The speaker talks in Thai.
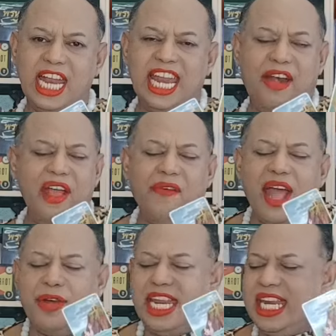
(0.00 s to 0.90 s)
ในเรื่อง
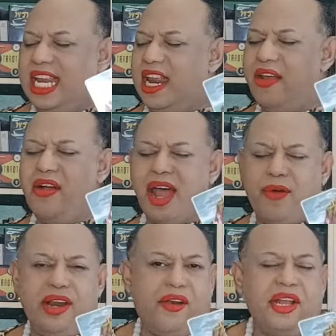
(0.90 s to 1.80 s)
ราวดี ๆ ในเรื่องราว
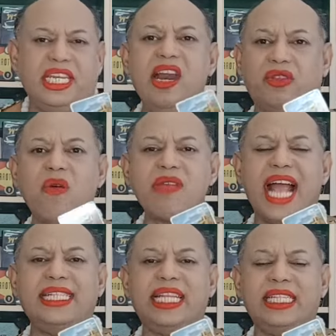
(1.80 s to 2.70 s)
เลิศๆที่เราต้อง
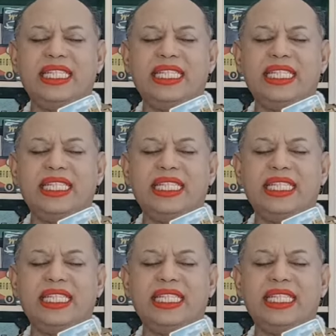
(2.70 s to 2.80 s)
การสรร